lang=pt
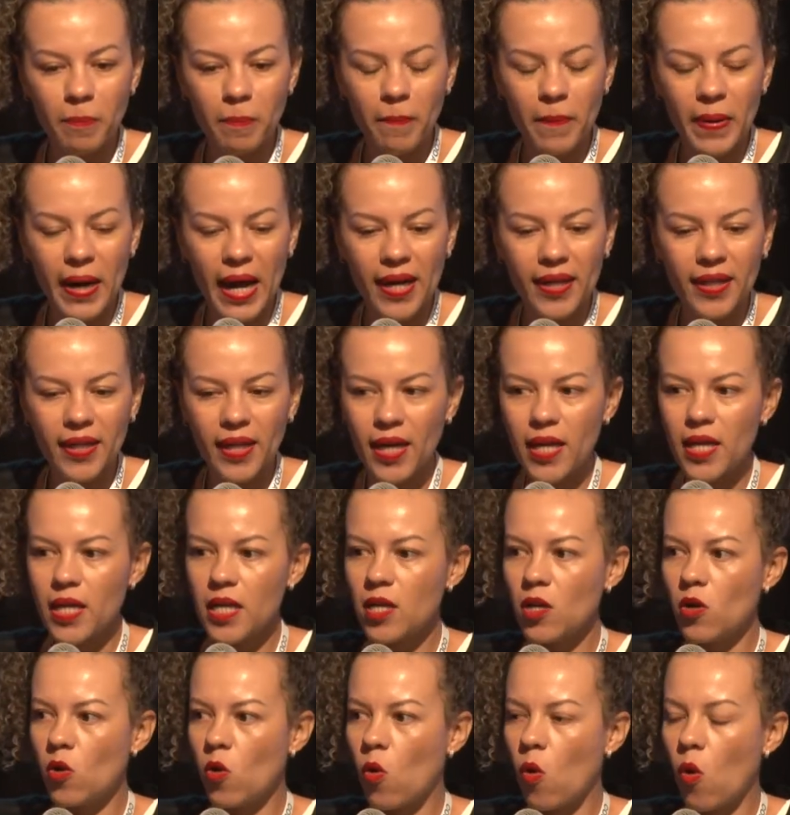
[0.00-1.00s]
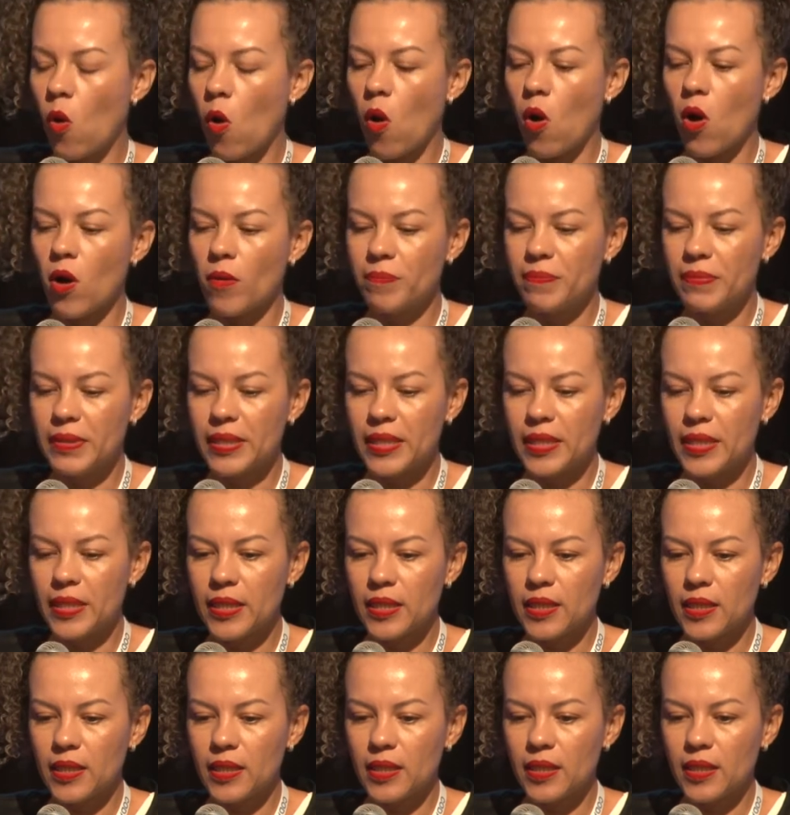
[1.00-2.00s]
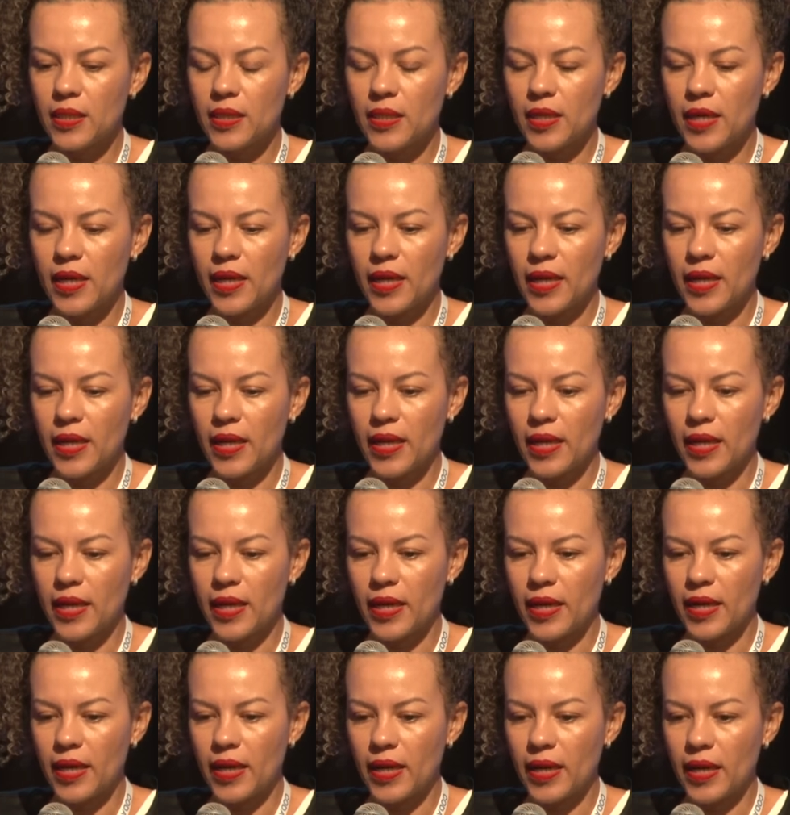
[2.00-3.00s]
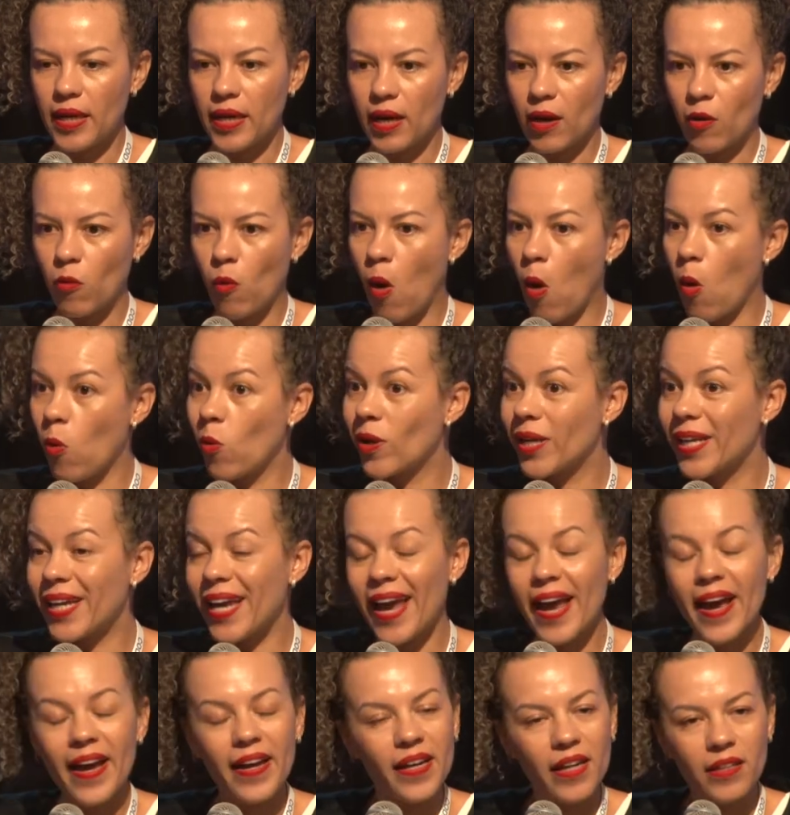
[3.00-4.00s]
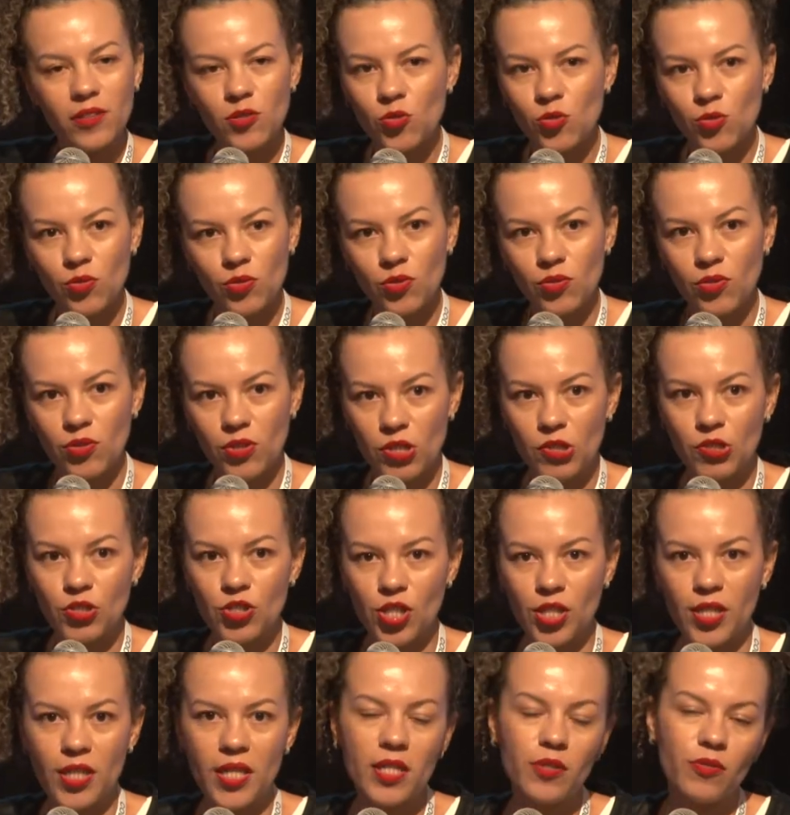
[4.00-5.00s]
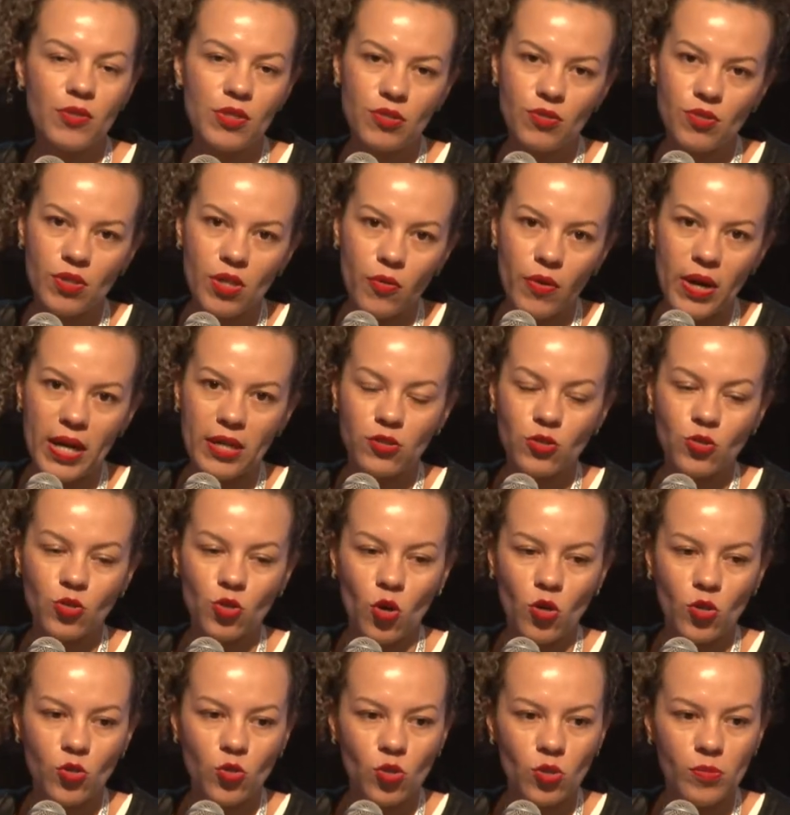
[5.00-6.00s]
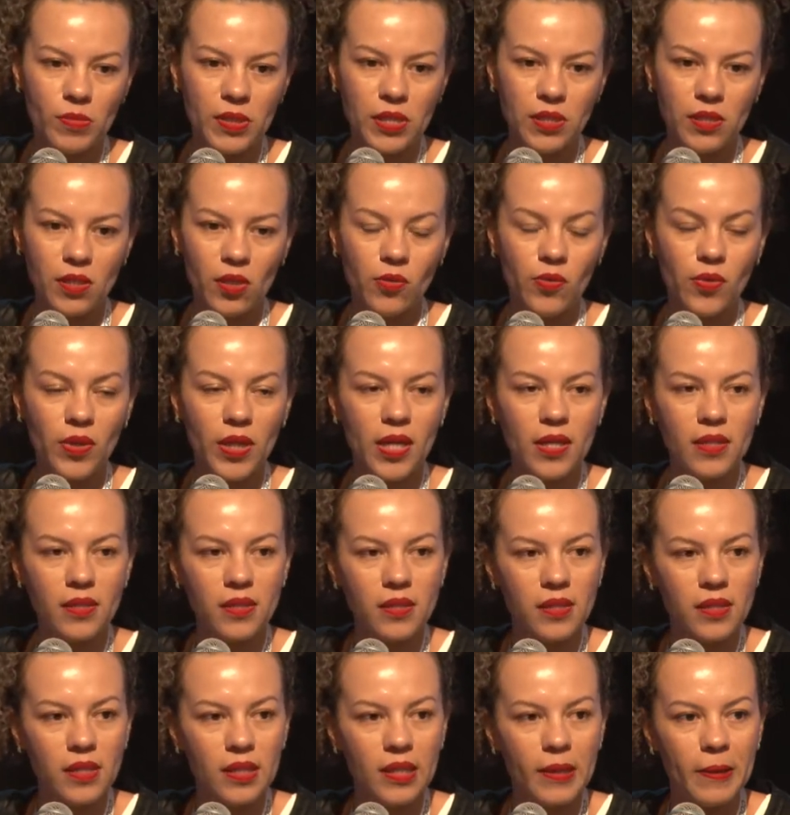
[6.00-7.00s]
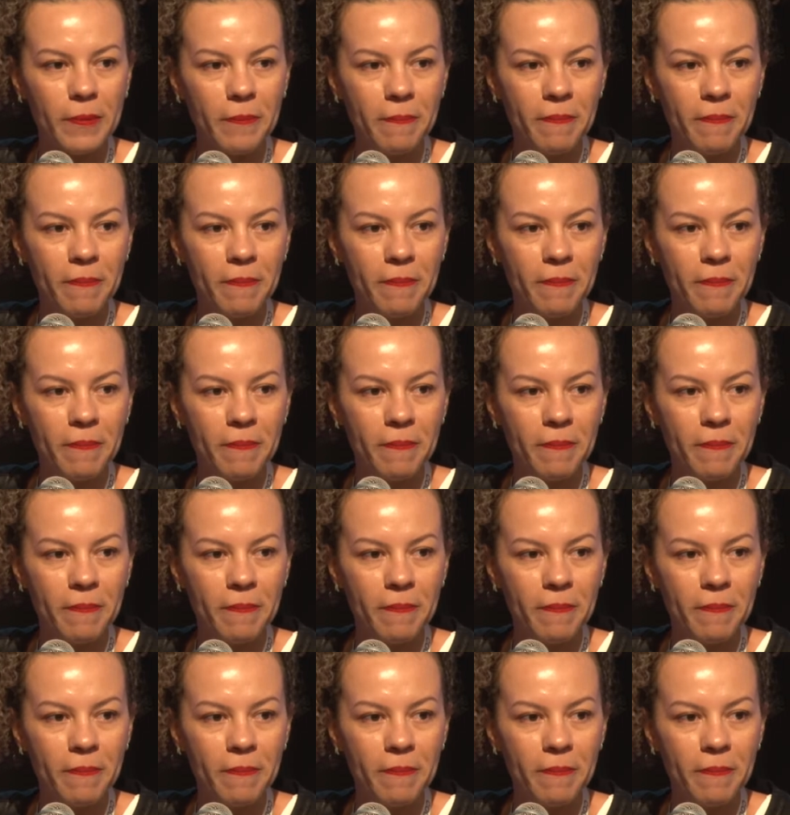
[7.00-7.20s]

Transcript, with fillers: para quem cobre é, qualquer assunto no Rio de Janeiro, isso não é só sobre segurança,